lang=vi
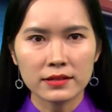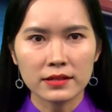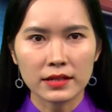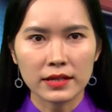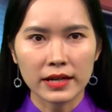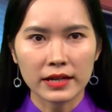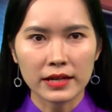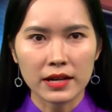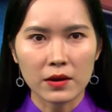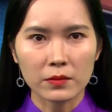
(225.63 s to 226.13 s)

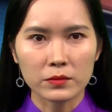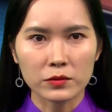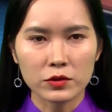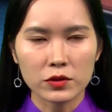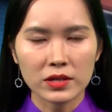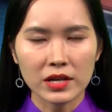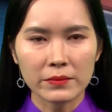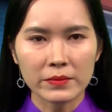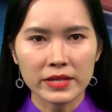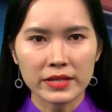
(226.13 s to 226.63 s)
trình hành động
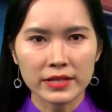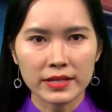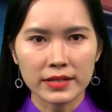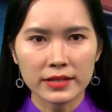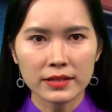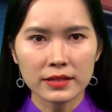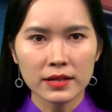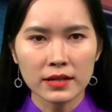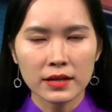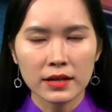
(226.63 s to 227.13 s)
số
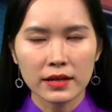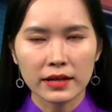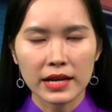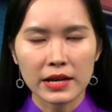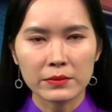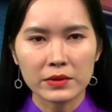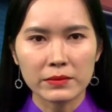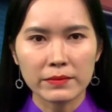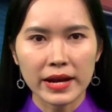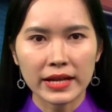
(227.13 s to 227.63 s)
59
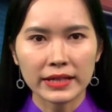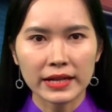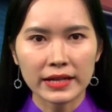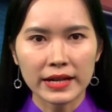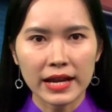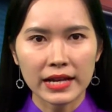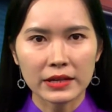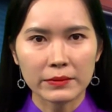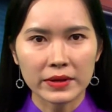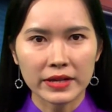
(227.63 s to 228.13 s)
ngày 13 tháng
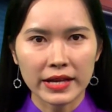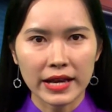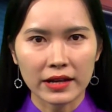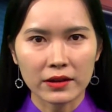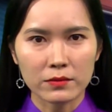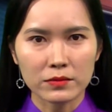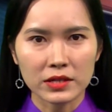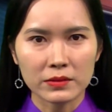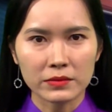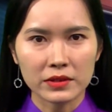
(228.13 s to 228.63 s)
2 năm
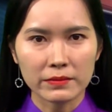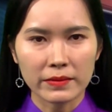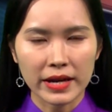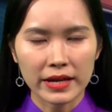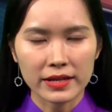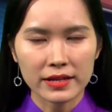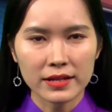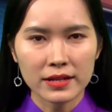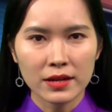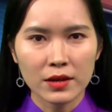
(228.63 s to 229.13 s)

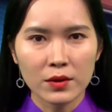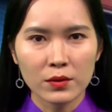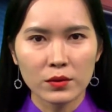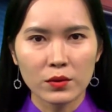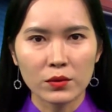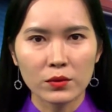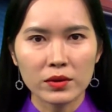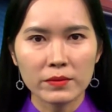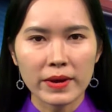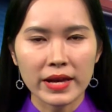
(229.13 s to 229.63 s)
2017
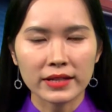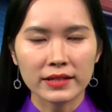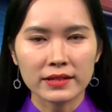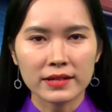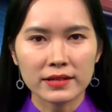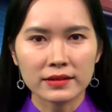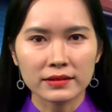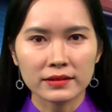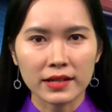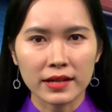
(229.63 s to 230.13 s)
của Ủy ban nhân
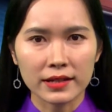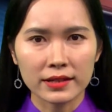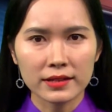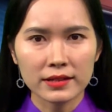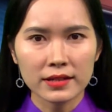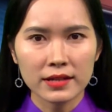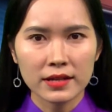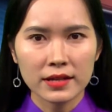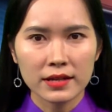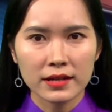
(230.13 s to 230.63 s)
dân
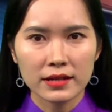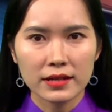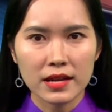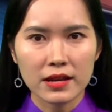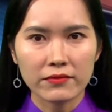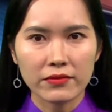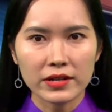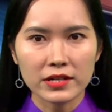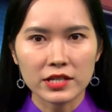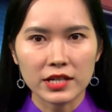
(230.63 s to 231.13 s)
tỉnh
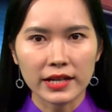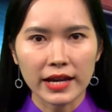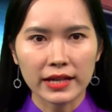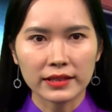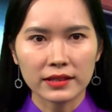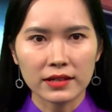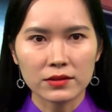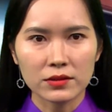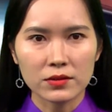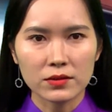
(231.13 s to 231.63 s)
về phát triển
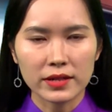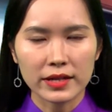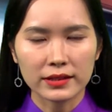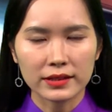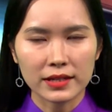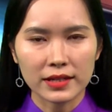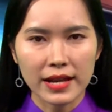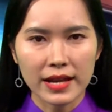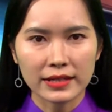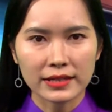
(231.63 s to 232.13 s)
hạ tầng du lịch
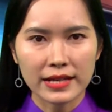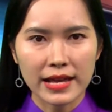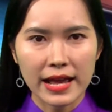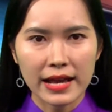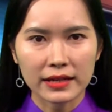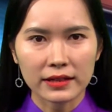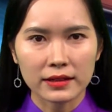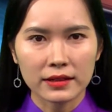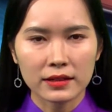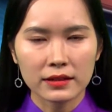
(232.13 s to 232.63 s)
tỉnh An
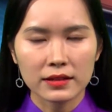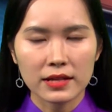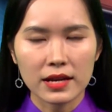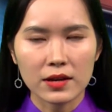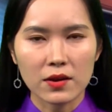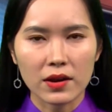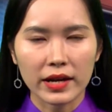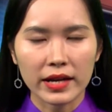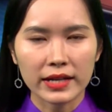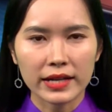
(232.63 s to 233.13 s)
Giang
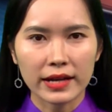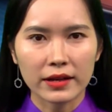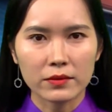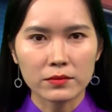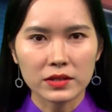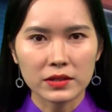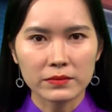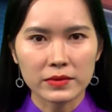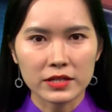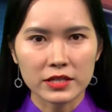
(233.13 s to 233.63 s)
giai đoạn
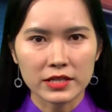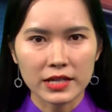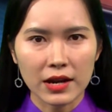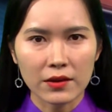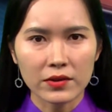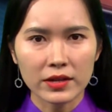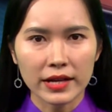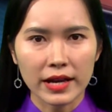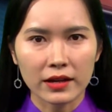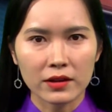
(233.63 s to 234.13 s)

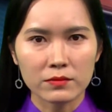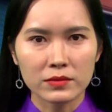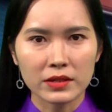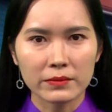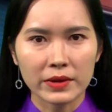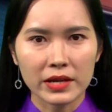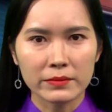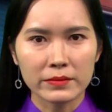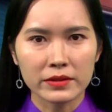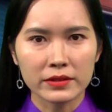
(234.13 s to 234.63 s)

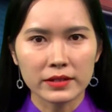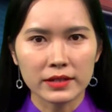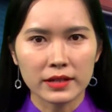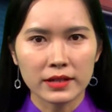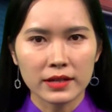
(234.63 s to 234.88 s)
2016-2020